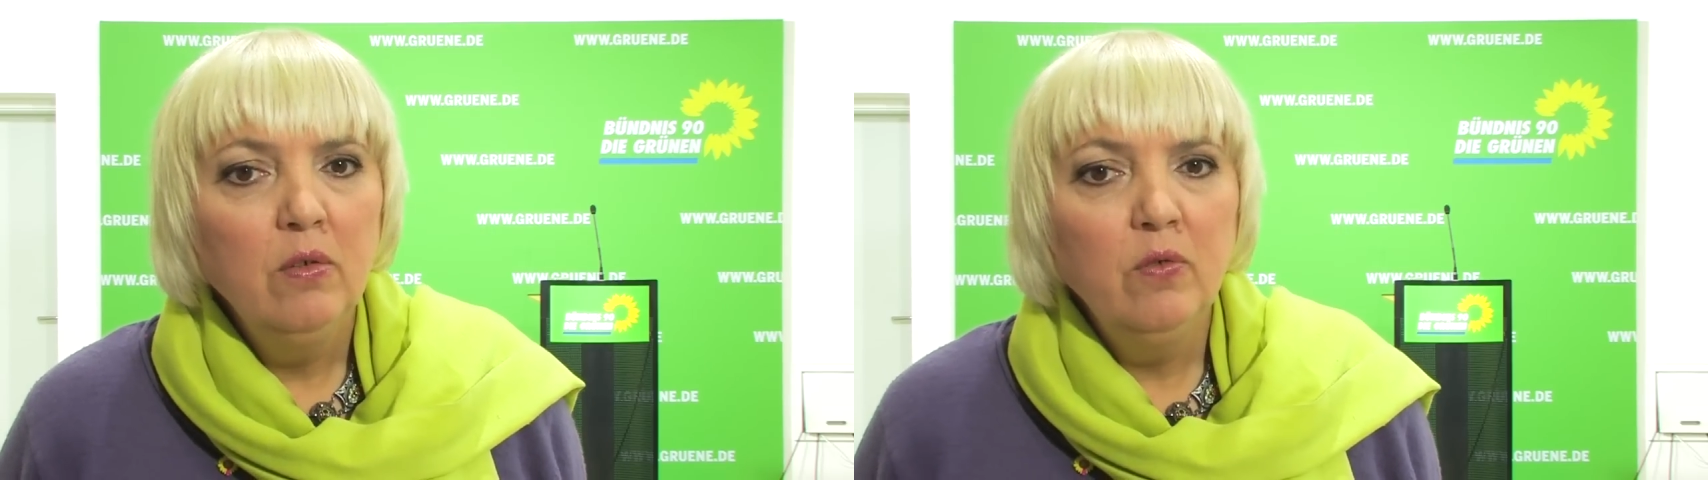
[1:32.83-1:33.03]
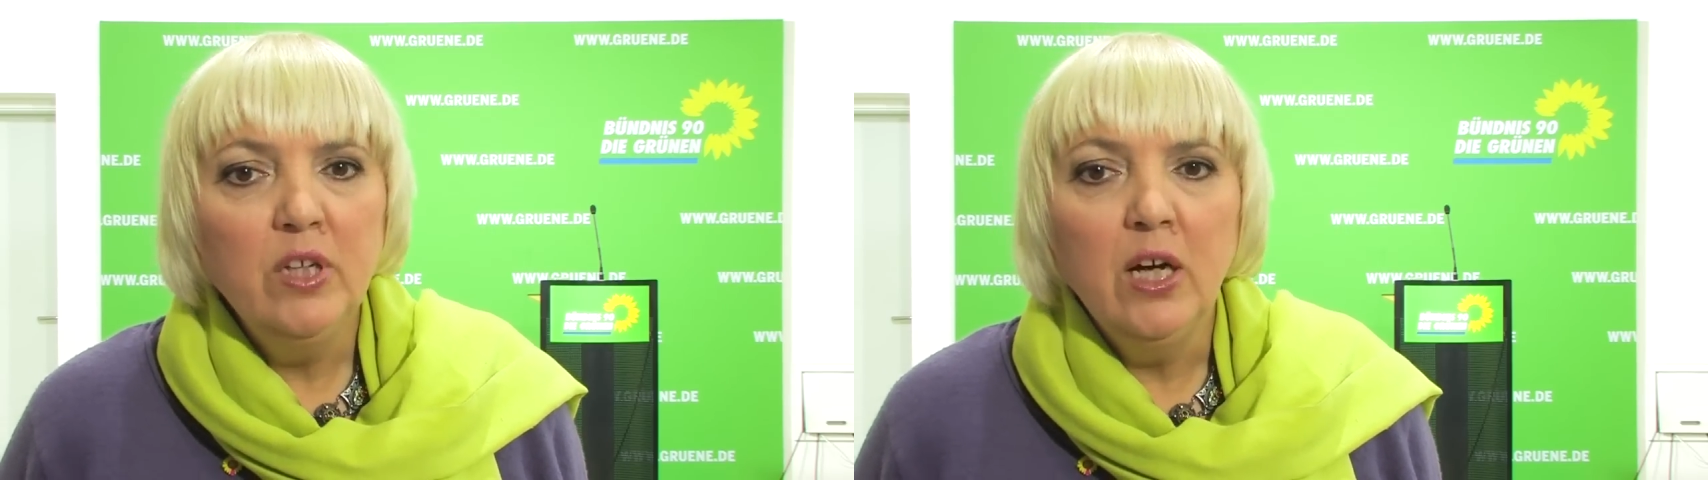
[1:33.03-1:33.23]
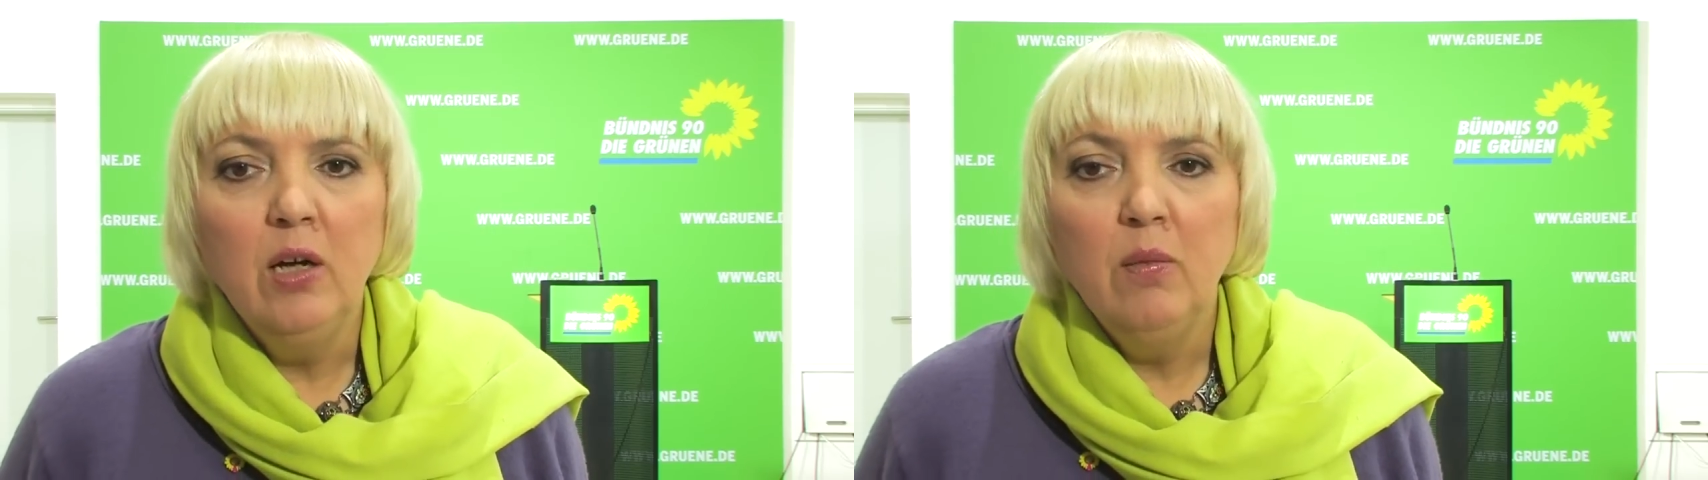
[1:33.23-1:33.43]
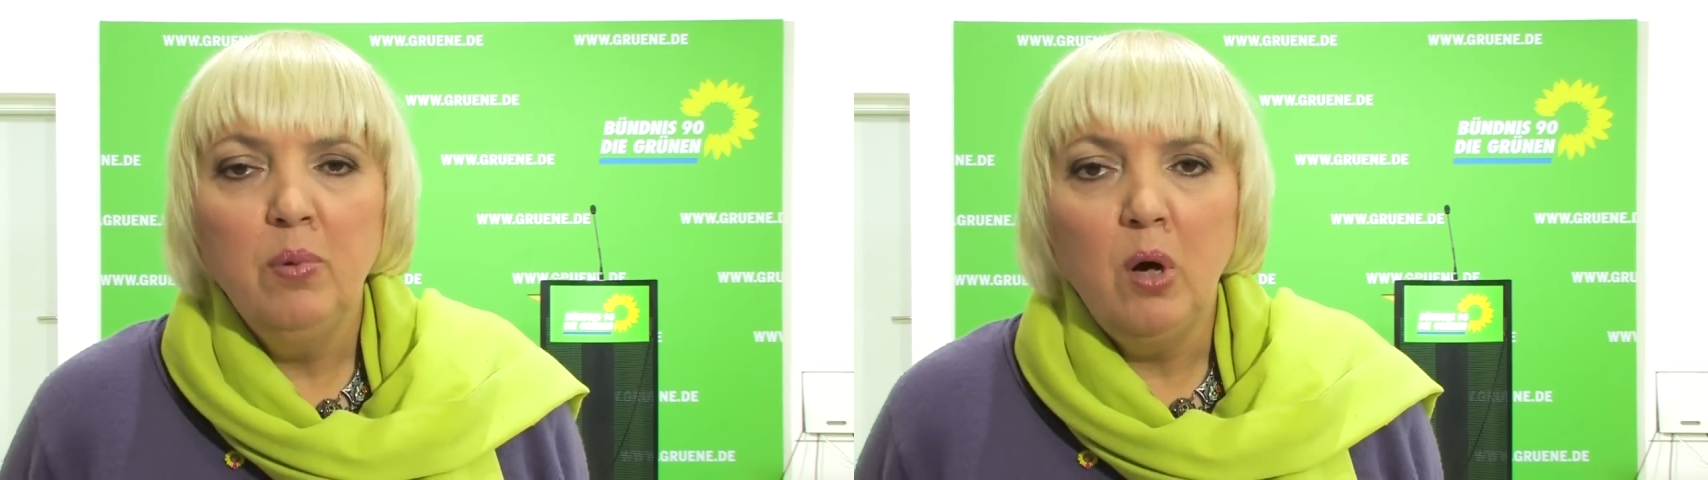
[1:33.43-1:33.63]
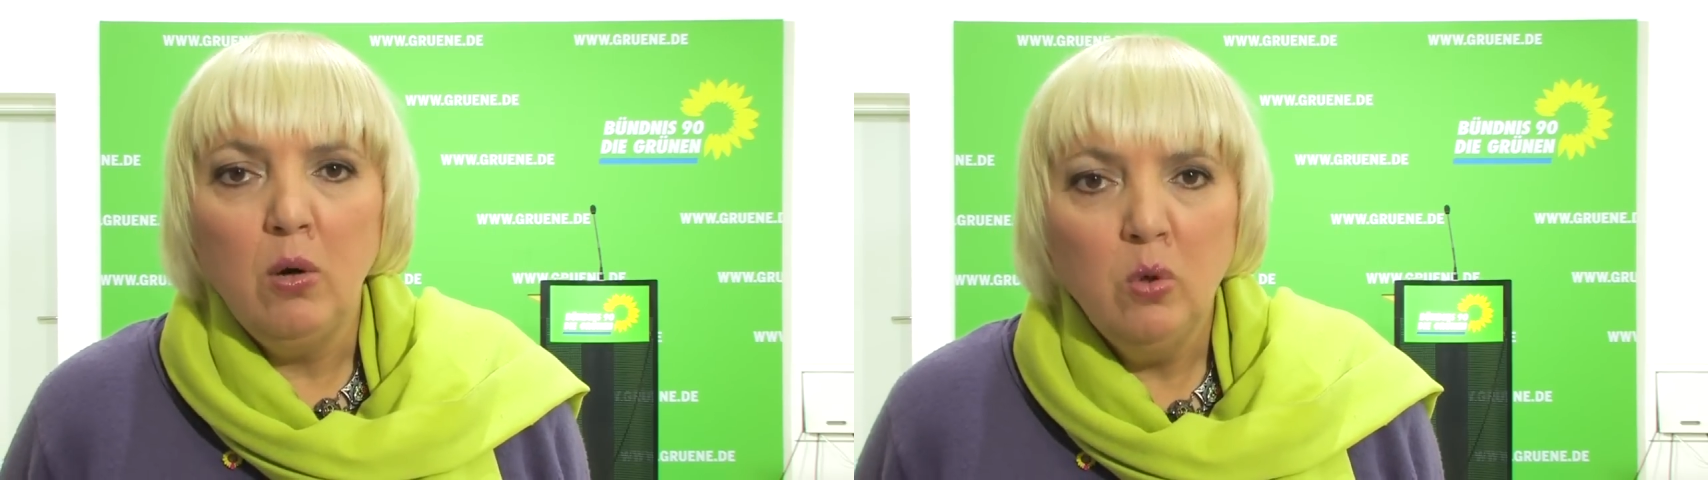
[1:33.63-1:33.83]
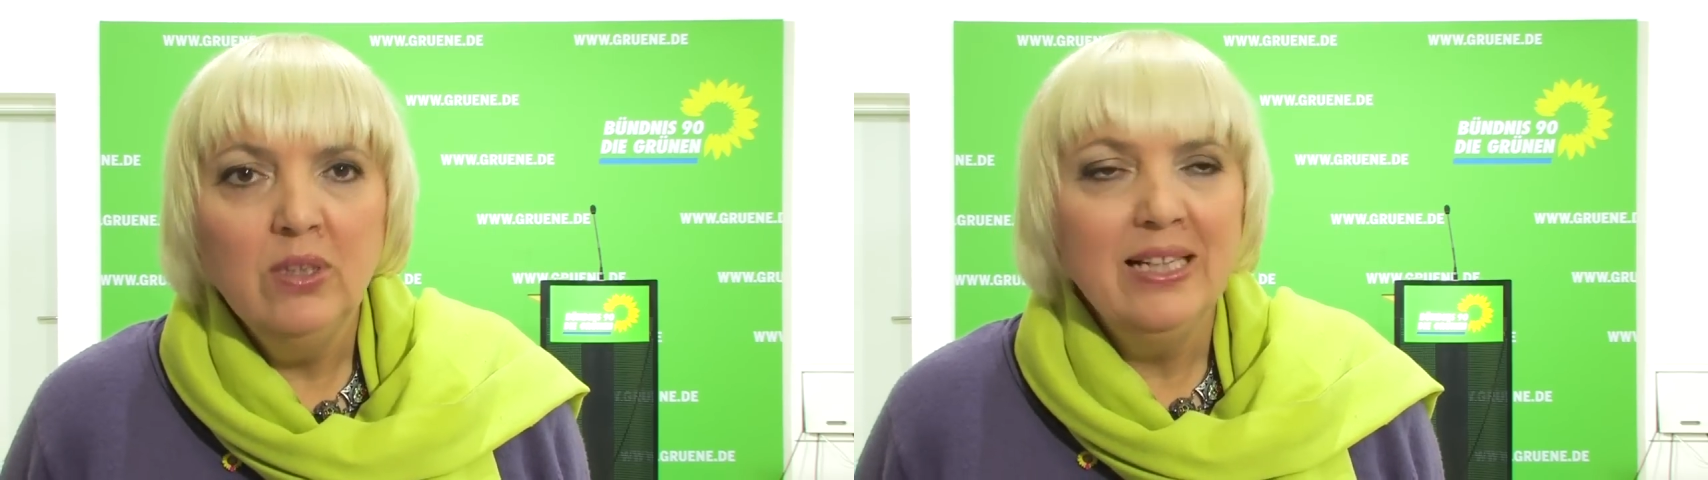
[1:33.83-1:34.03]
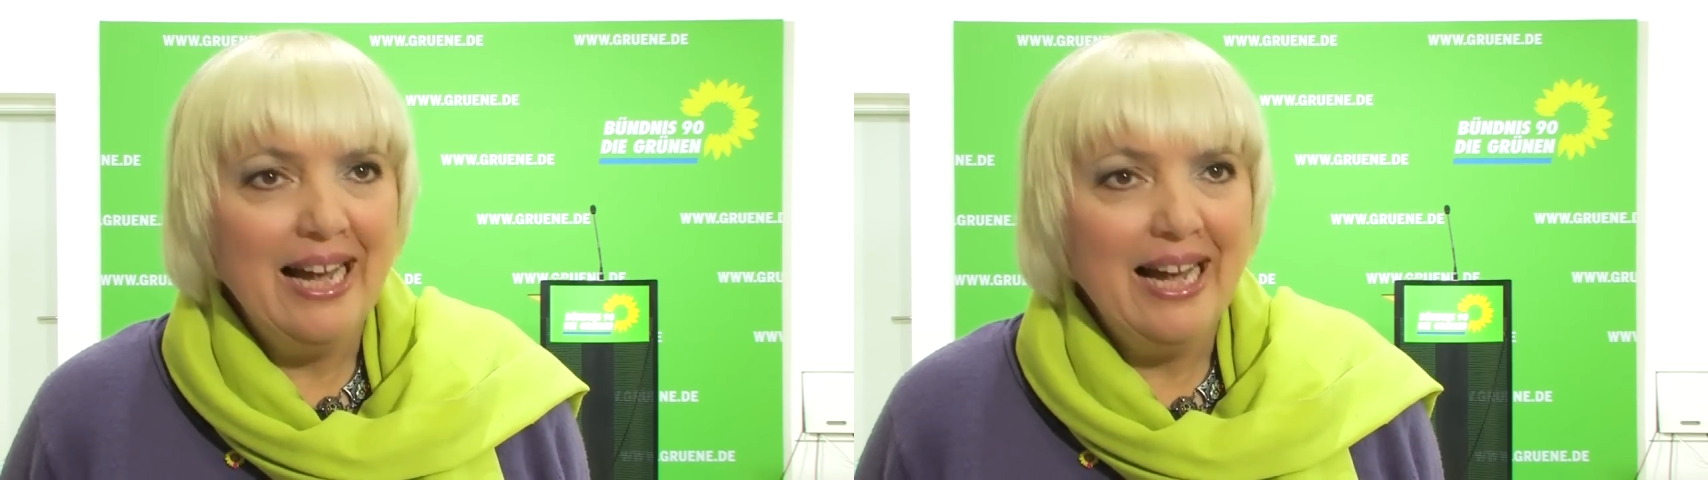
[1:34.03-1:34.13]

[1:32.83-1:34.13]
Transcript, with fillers: Wir brauchen